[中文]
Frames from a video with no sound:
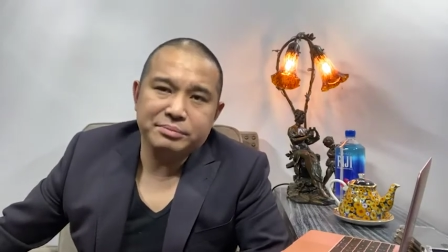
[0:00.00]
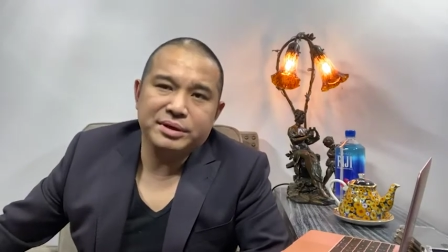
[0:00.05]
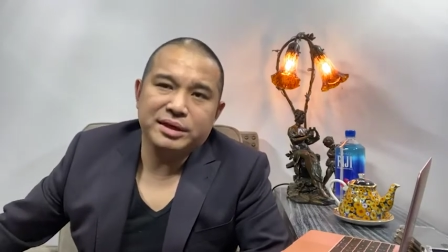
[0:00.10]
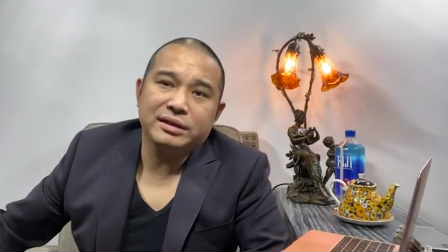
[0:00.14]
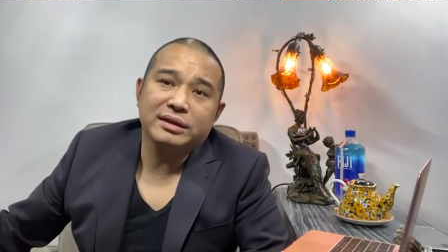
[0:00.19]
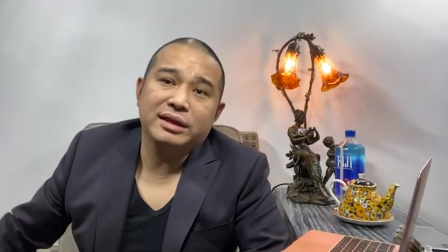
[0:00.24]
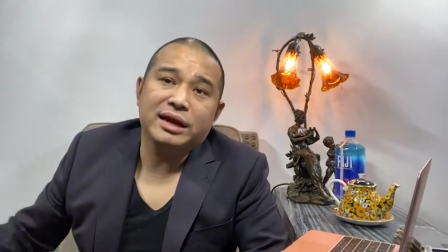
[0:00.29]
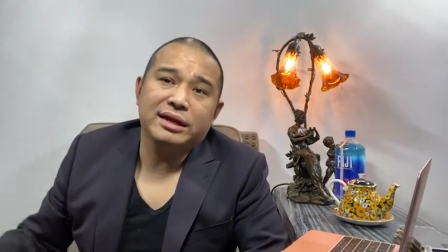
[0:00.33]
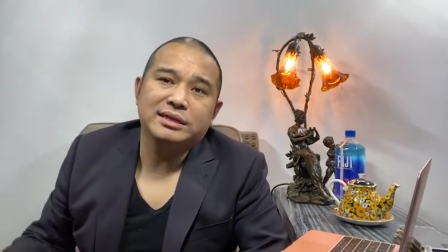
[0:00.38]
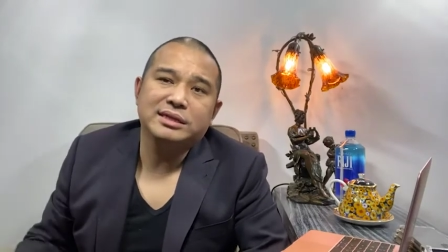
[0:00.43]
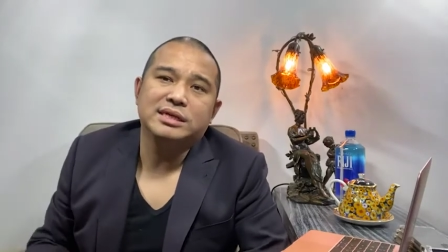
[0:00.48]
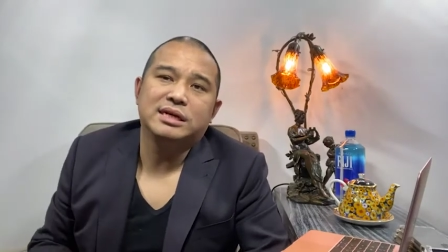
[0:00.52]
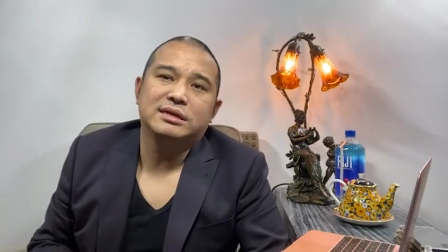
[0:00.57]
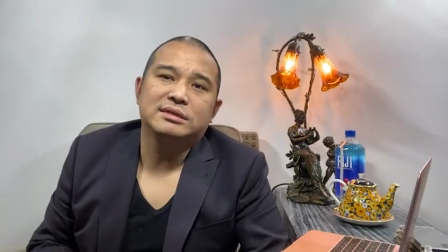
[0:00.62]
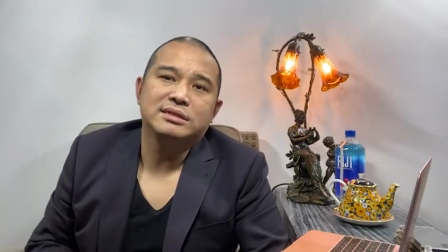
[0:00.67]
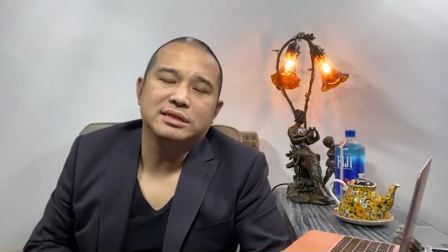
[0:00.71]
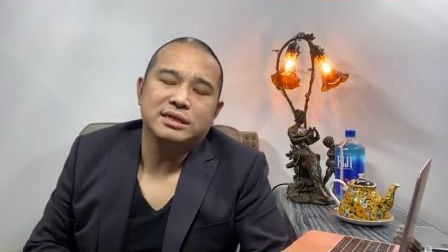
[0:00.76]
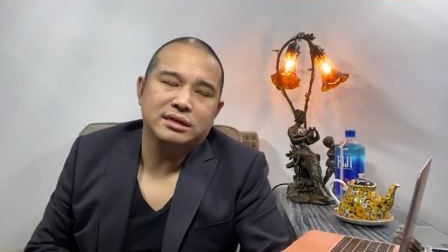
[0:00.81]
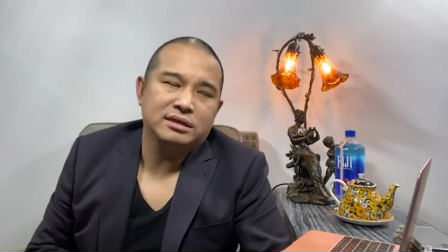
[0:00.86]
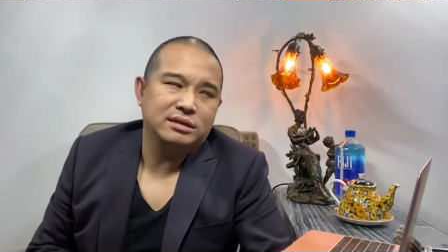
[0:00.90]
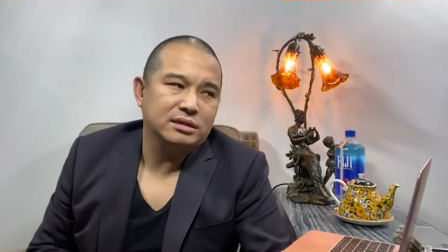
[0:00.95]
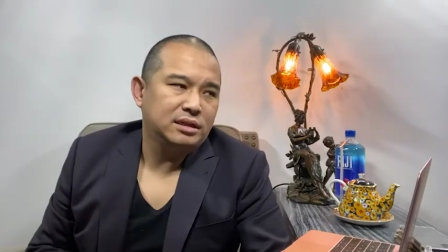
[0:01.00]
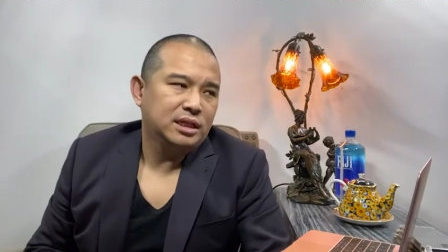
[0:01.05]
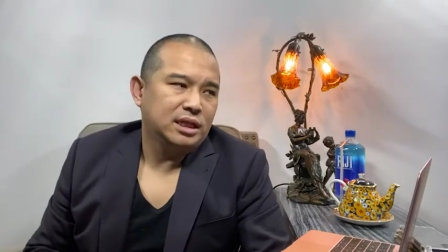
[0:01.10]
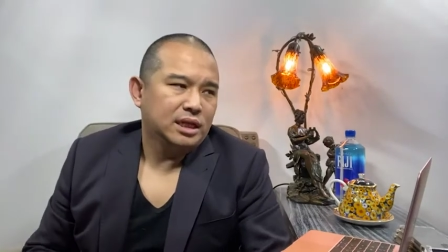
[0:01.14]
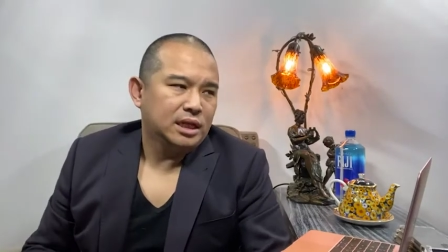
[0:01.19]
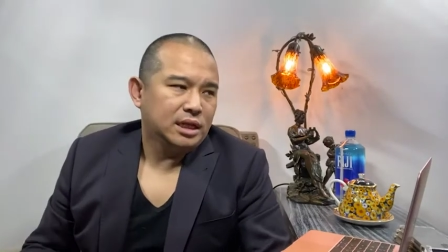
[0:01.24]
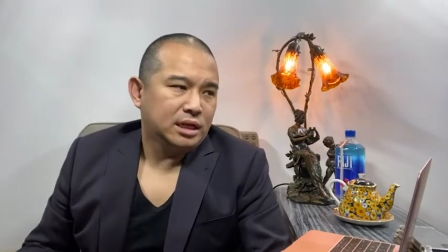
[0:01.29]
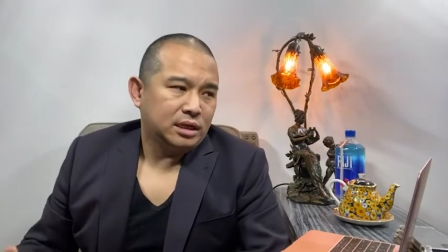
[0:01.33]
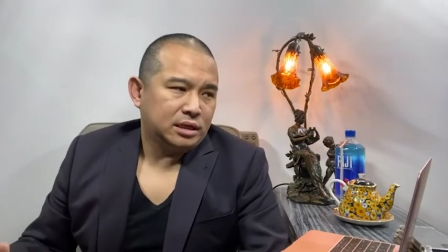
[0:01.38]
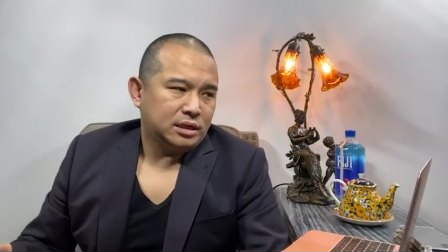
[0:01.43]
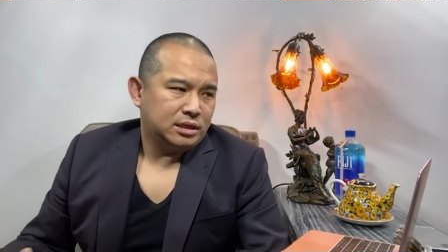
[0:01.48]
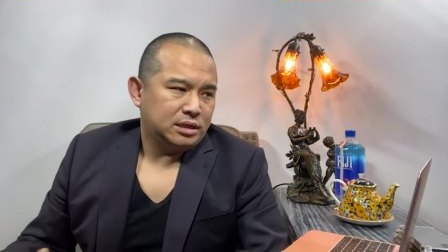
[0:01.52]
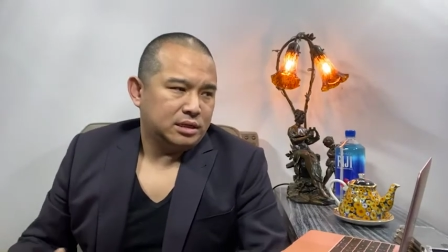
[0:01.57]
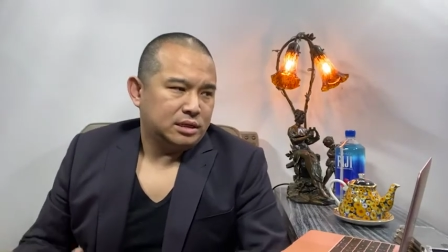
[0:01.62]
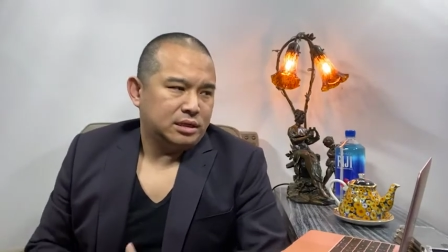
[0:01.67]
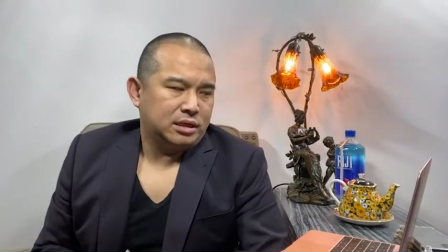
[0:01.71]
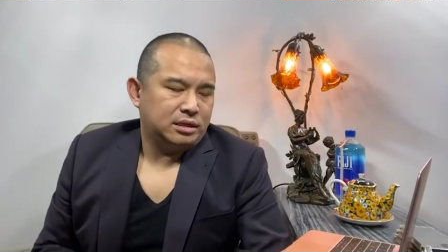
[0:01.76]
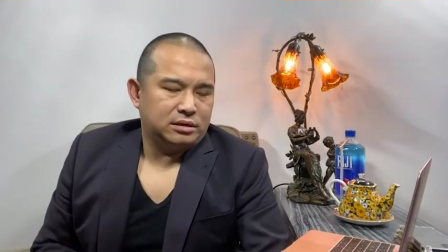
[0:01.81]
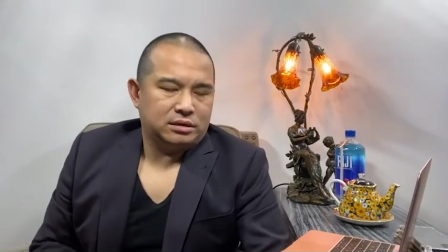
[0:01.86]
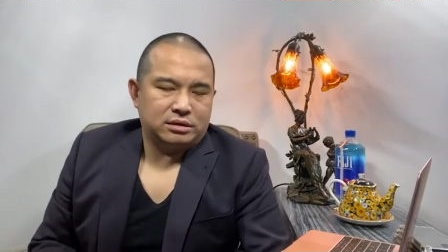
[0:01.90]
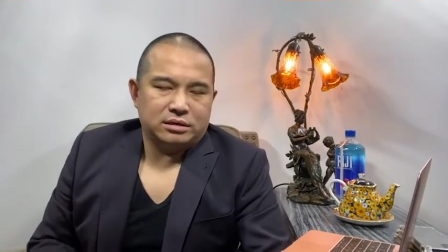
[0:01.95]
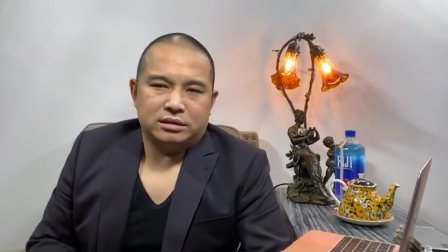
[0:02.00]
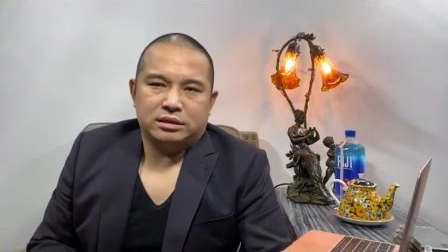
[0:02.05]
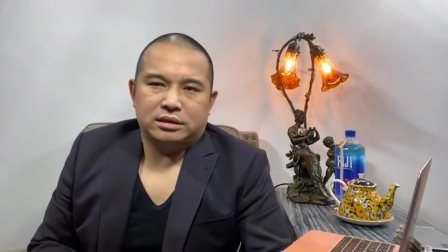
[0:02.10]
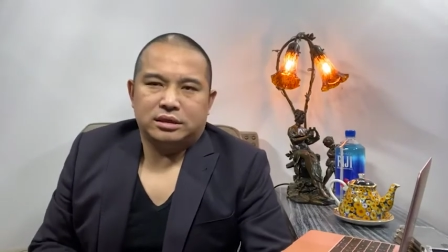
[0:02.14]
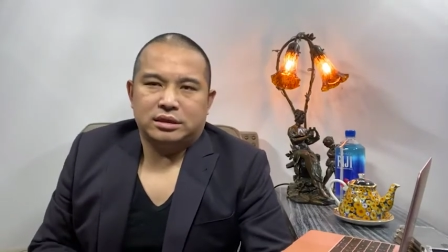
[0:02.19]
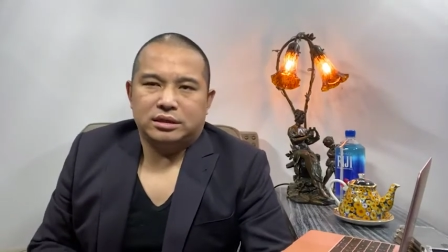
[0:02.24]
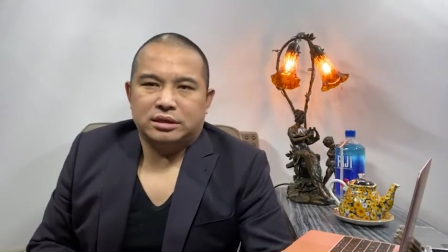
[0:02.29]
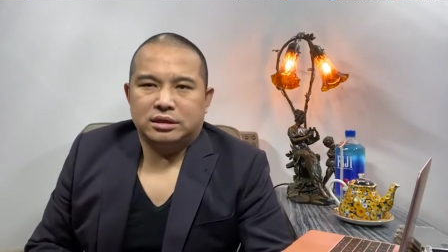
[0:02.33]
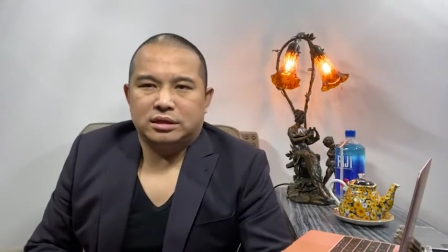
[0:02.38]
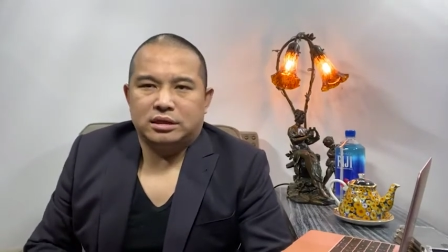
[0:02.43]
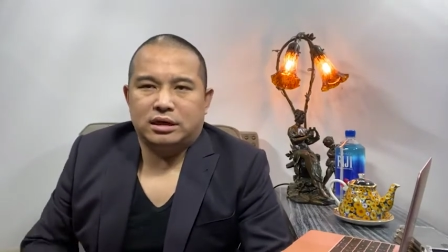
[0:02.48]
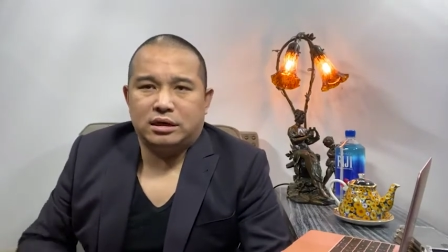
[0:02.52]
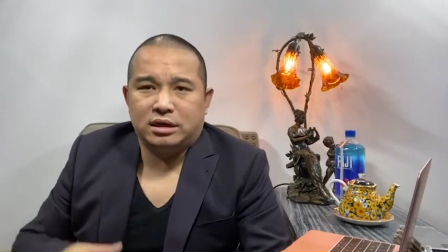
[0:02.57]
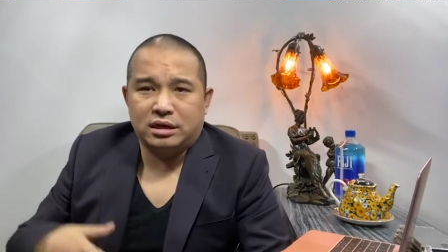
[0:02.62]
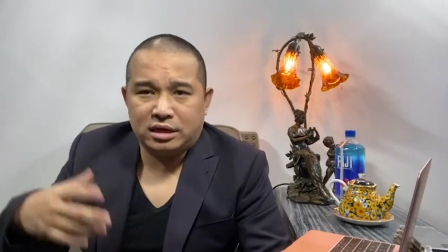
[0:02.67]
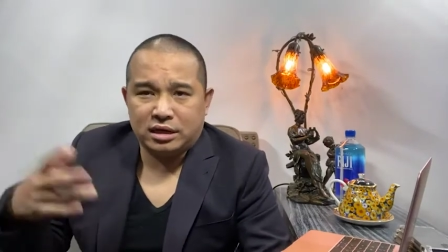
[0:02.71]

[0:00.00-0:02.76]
平台相见。那个